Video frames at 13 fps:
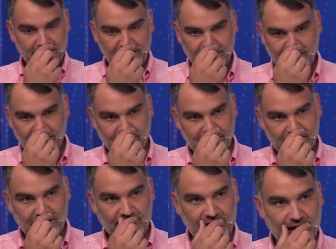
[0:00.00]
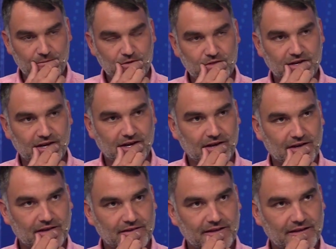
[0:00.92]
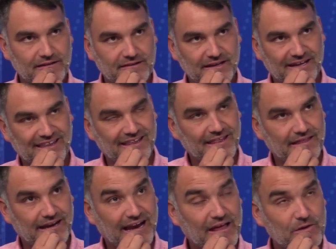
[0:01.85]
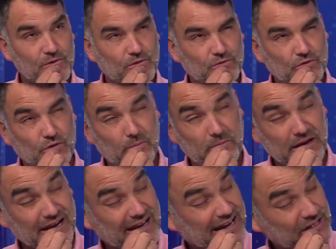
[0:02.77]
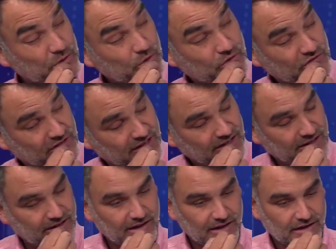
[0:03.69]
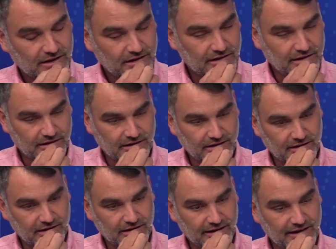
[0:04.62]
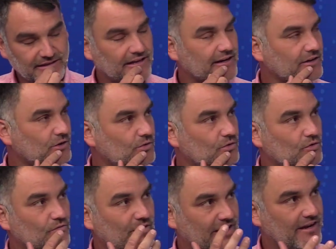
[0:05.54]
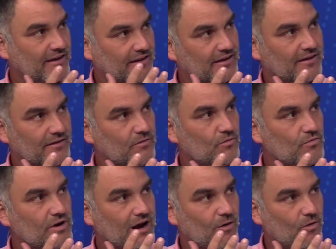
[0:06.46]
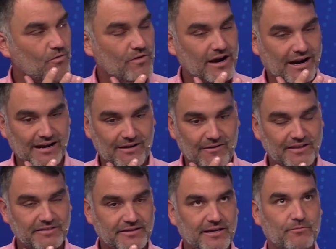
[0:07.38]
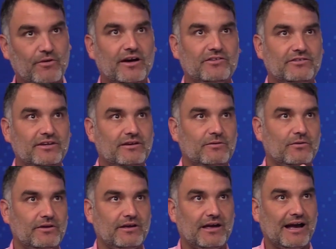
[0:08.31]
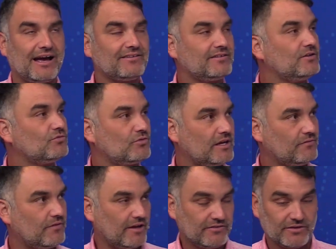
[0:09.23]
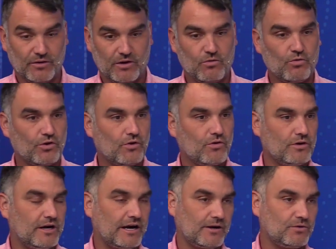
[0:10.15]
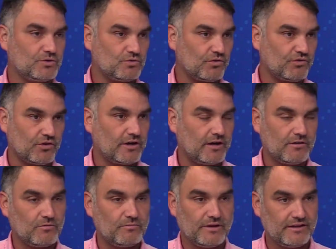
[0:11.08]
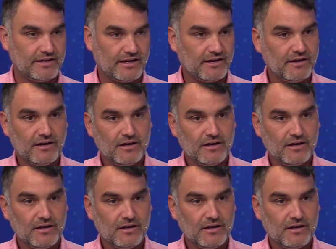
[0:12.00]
Y, hablábamos de, que desde el año 2014 eh, esta región no ve una obra relevante que pueda decir, oye, acá se hizo una diferencia. Lo que ocurrió con la reconstrucción en el 2010,